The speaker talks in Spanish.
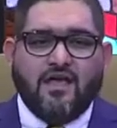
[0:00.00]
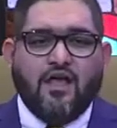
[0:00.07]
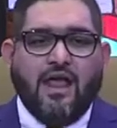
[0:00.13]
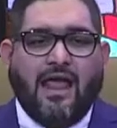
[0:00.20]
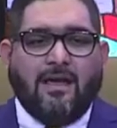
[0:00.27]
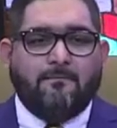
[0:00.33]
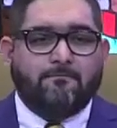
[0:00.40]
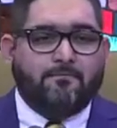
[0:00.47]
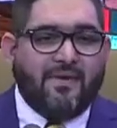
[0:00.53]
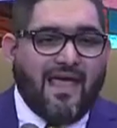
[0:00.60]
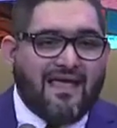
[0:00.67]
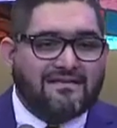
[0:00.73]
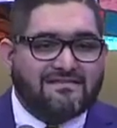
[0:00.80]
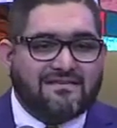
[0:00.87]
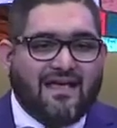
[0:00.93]

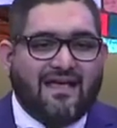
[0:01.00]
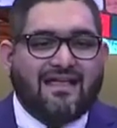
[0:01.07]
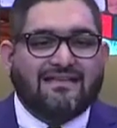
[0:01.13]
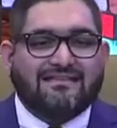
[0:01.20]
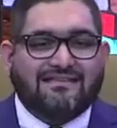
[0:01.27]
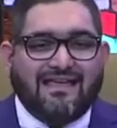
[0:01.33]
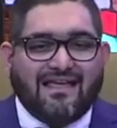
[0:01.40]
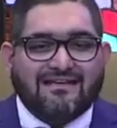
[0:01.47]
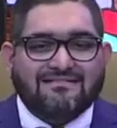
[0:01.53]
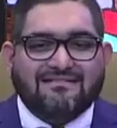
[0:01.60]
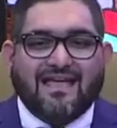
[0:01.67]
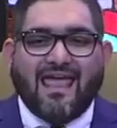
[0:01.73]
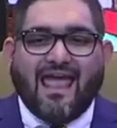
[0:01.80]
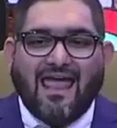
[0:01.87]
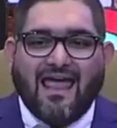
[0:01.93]
empieza
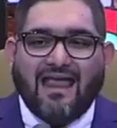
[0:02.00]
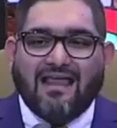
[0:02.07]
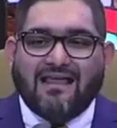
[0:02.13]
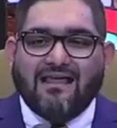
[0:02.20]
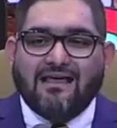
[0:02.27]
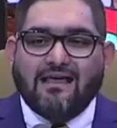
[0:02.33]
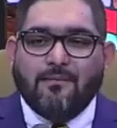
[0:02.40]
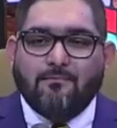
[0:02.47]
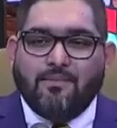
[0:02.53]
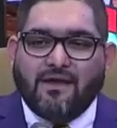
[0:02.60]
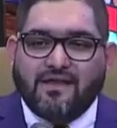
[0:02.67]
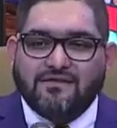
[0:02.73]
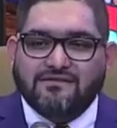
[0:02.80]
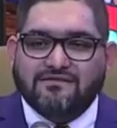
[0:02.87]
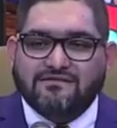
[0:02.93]
desde el
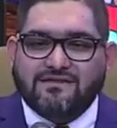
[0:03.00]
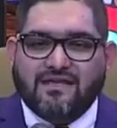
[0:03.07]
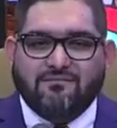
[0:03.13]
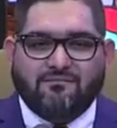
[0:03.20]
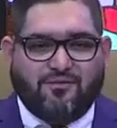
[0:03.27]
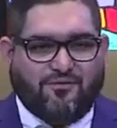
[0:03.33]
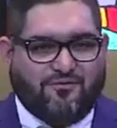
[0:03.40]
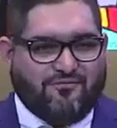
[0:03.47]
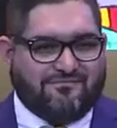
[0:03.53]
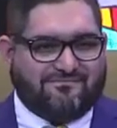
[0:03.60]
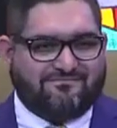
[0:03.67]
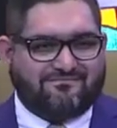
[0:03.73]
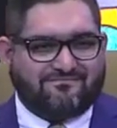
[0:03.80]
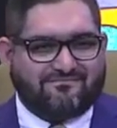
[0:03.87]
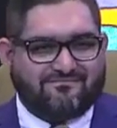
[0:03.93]
principio,
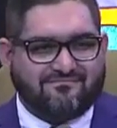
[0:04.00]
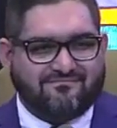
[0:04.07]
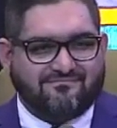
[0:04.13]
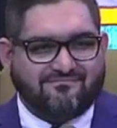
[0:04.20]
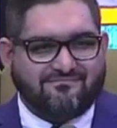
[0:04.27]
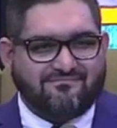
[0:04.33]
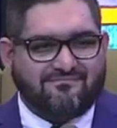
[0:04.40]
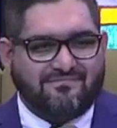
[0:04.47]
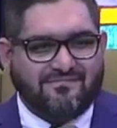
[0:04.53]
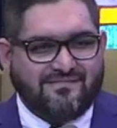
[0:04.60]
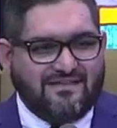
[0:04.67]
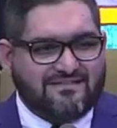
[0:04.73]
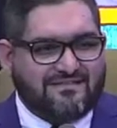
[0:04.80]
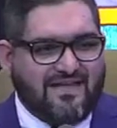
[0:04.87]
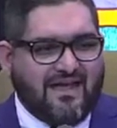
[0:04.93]

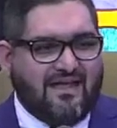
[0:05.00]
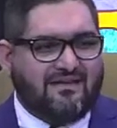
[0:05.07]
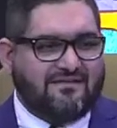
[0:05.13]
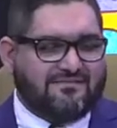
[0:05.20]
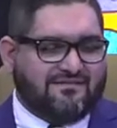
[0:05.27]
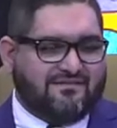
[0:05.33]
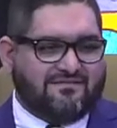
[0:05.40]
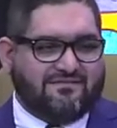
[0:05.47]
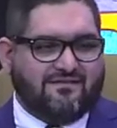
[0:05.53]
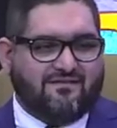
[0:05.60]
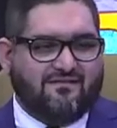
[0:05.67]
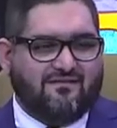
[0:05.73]
desde Génesis.